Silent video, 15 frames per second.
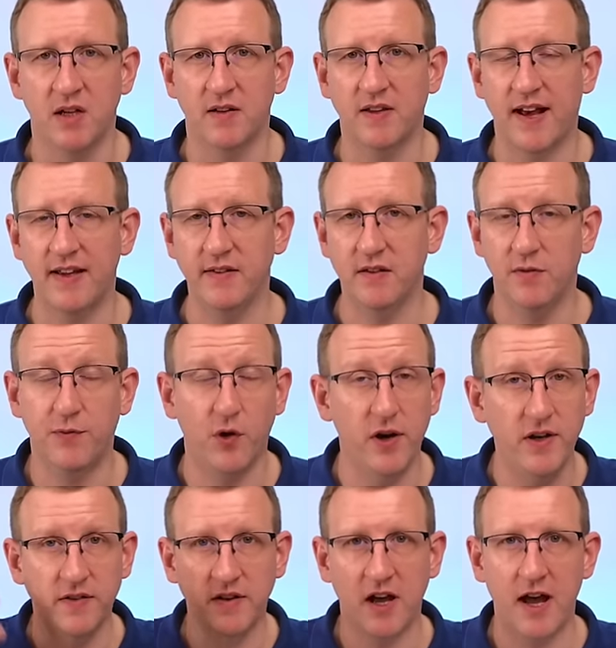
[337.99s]
Das heißt,
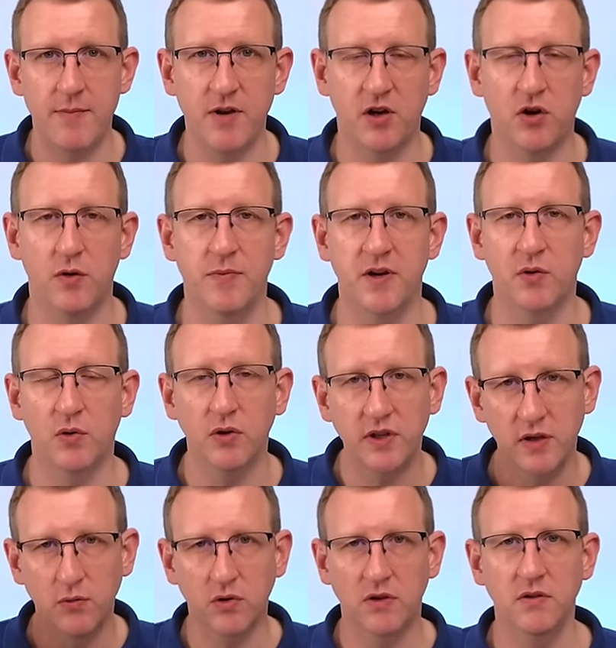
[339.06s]
Fäulniskeime kommen hoch,
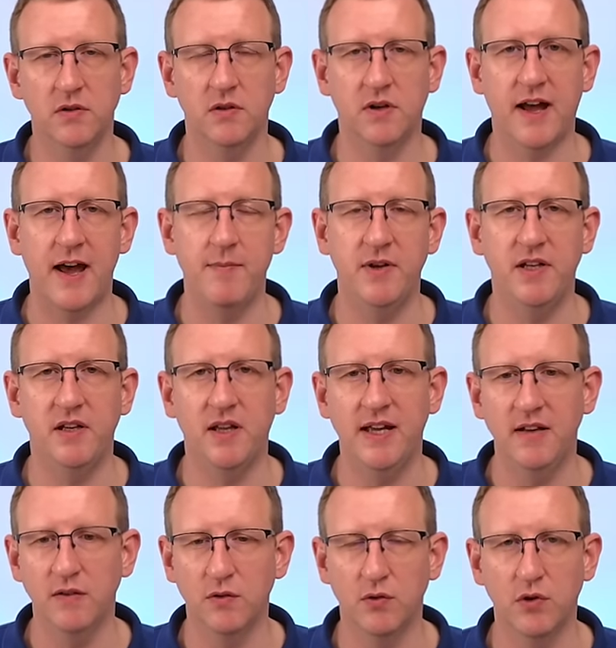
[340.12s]
die guten Keime, die
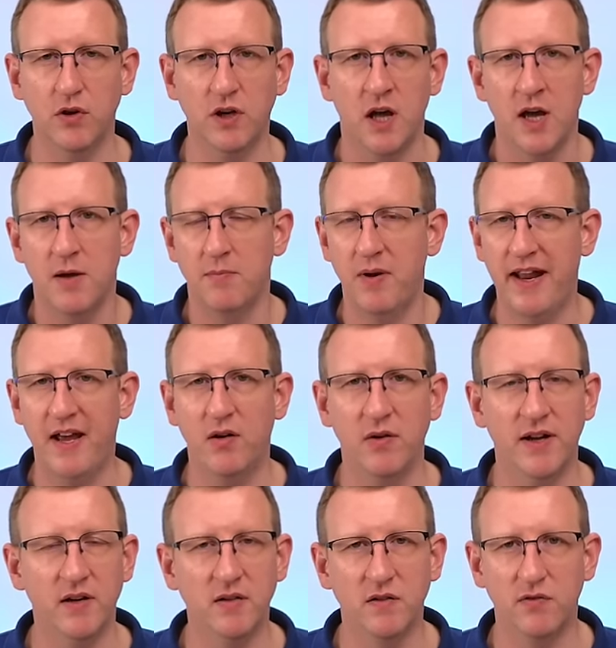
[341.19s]
gehen zurück,
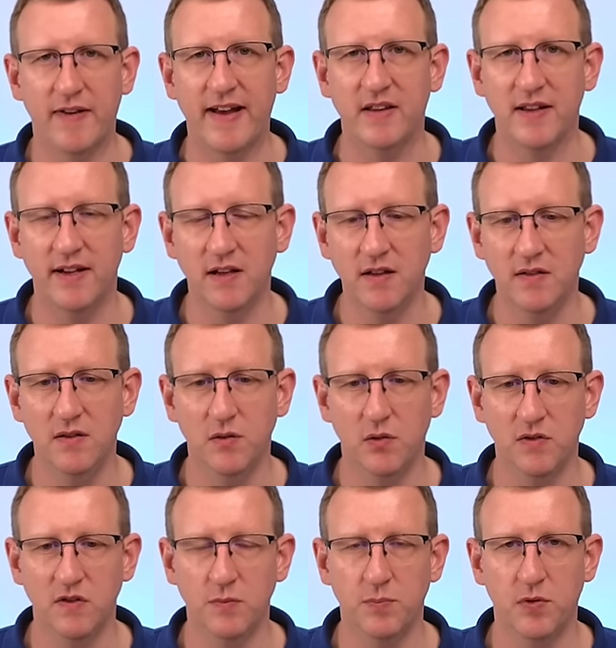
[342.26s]
Blähungen und so weiter, ein
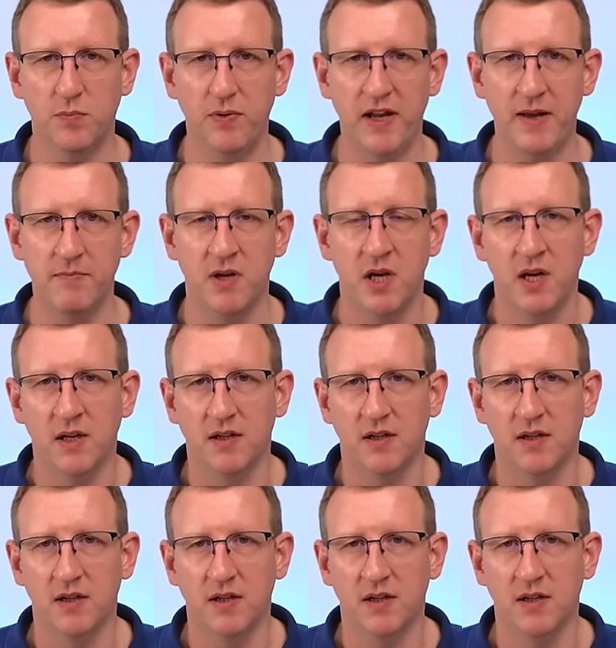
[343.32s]
riesengroßes Problem.